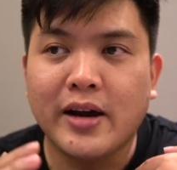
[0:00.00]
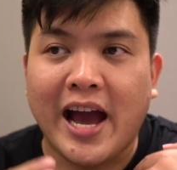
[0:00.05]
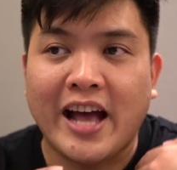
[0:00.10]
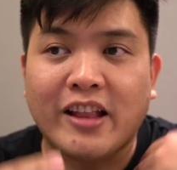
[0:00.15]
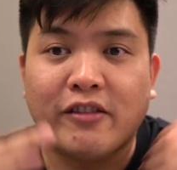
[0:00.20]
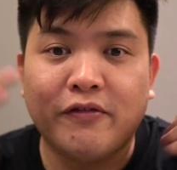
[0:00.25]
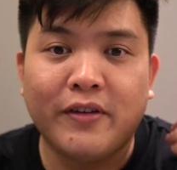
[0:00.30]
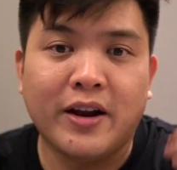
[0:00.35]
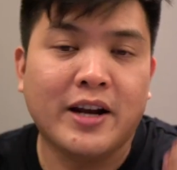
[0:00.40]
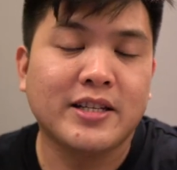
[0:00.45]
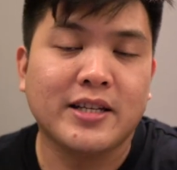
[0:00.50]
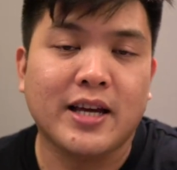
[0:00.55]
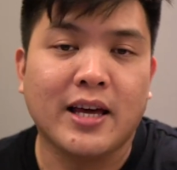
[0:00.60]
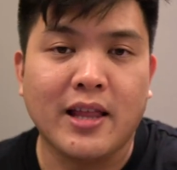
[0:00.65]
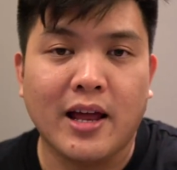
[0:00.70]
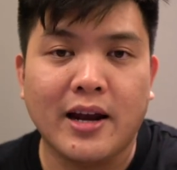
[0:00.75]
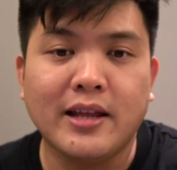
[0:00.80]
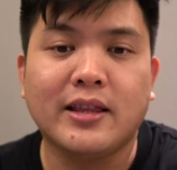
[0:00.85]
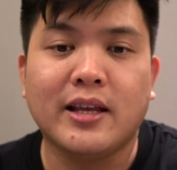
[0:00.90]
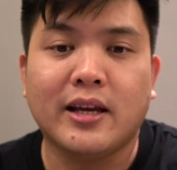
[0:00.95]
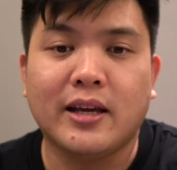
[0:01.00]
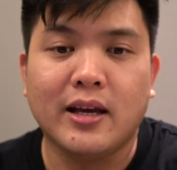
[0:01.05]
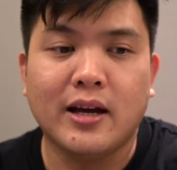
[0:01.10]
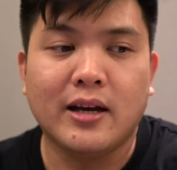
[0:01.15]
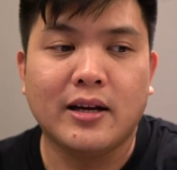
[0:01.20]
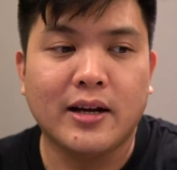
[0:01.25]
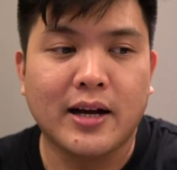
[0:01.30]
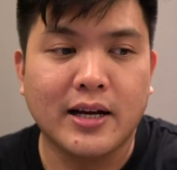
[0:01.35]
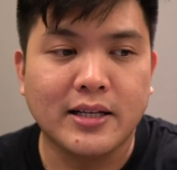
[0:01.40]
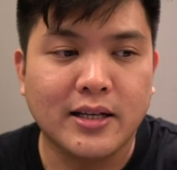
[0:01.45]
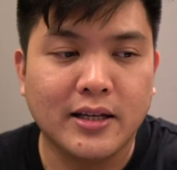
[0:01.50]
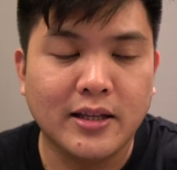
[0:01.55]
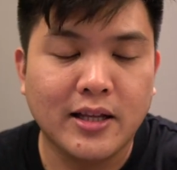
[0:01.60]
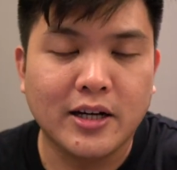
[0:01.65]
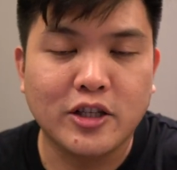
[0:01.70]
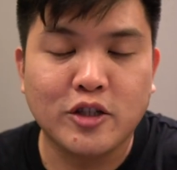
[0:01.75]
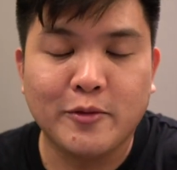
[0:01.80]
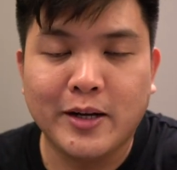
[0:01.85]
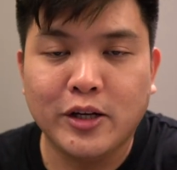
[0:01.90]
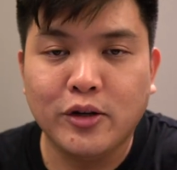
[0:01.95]
advance analytic ya, nggak
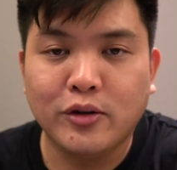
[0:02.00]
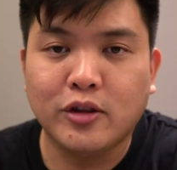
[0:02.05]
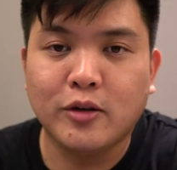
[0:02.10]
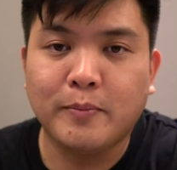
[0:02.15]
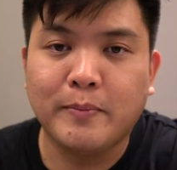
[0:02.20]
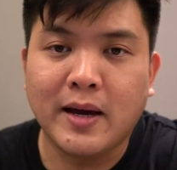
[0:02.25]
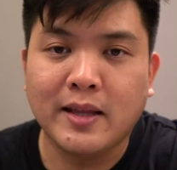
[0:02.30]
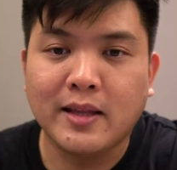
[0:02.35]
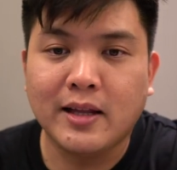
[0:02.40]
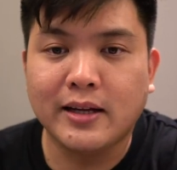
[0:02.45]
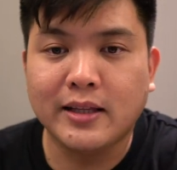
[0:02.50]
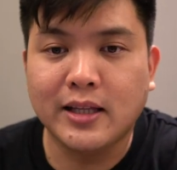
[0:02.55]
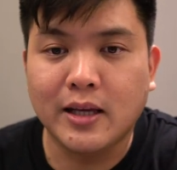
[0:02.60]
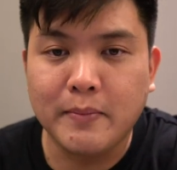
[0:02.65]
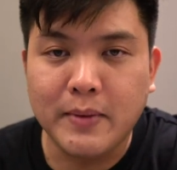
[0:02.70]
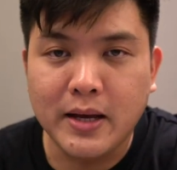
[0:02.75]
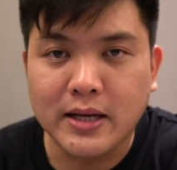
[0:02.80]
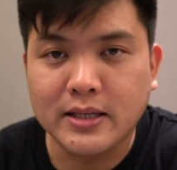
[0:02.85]
sekedar cuma YouTube analytic